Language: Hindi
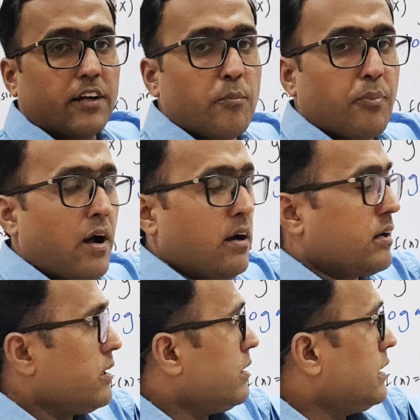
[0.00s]
थर्टीन पार्ट
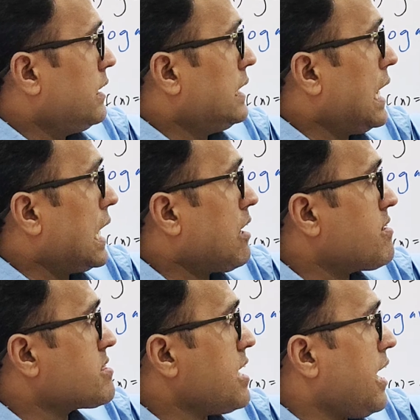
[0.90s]
यहां लिखा
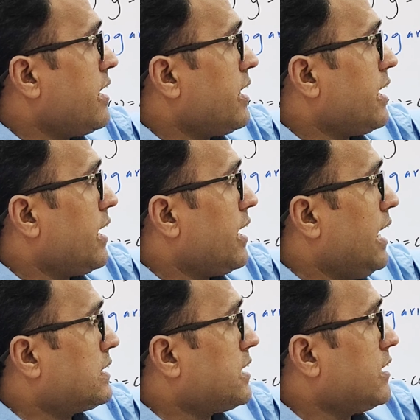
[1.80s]
है साइन
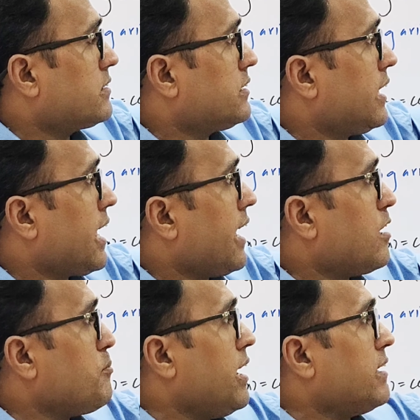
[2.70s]
एच एक्स देखिए
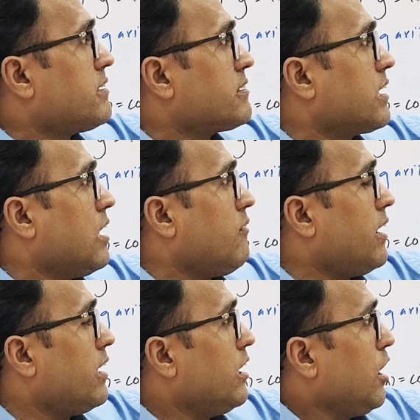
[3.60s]
एंगल में एच एक्स लिखा हुआ
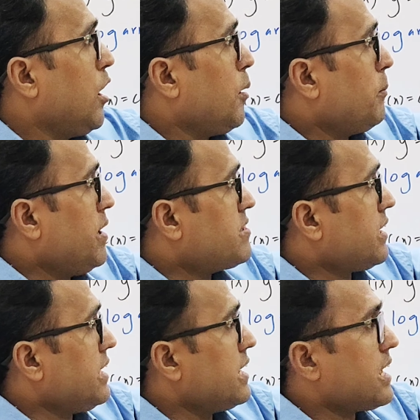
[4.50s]
है
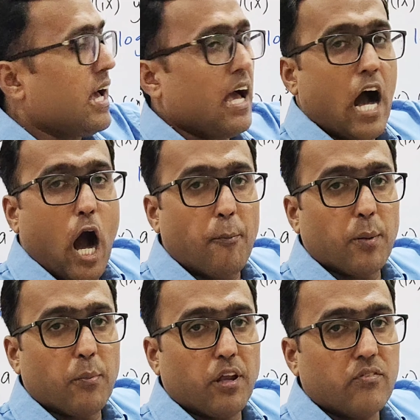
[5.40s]
बेसिकली ये क्या है
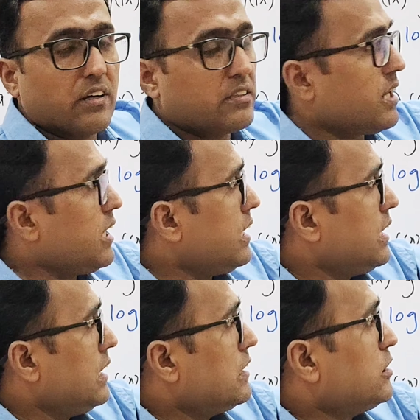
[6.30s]
हाइपरबोलिक फंक्शन है
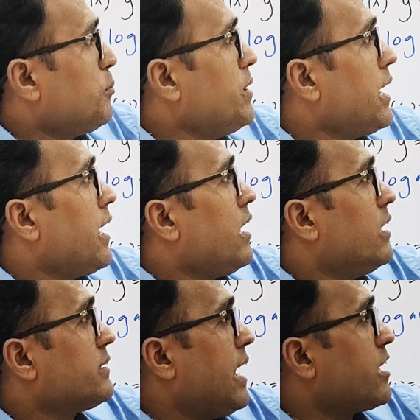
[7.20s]
जब भी
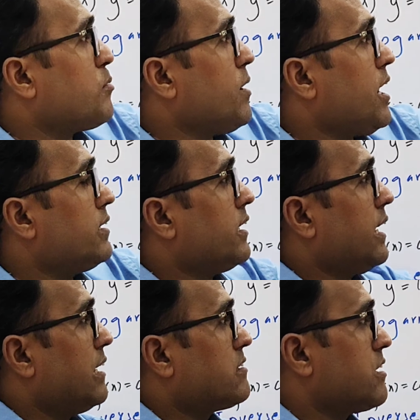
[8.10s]
साइन के बाद
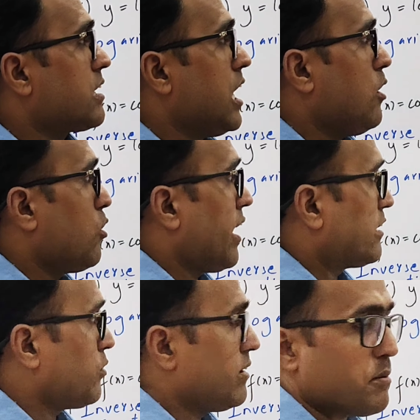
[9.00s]
एच लिखा हो और
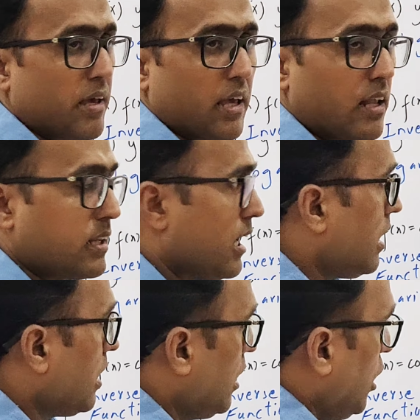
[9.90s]
एक्स वैसे एंगल था
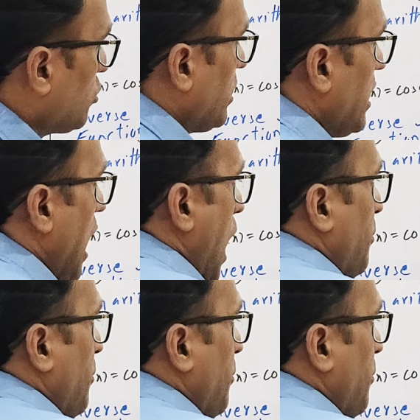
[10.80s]
तो ये